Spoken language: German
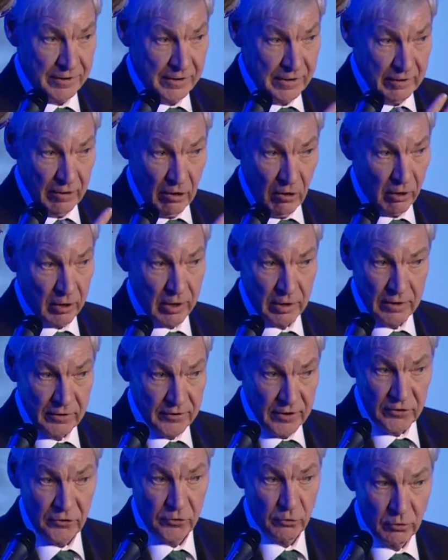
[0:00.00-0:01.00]
die
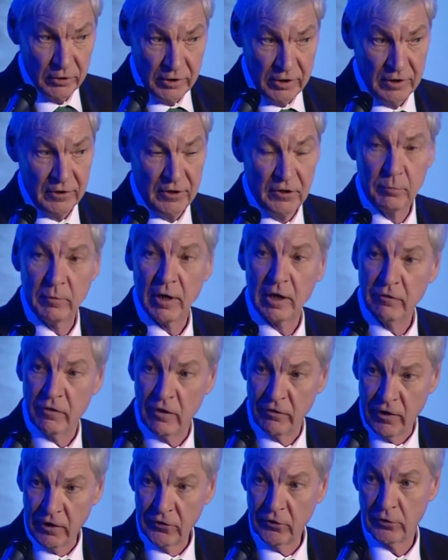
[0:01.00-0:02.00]
Organisationen, die in diesem Land
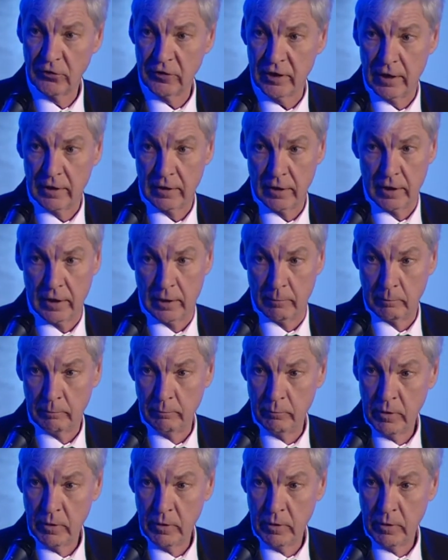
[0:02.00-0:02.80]
Verfassungsrang haben.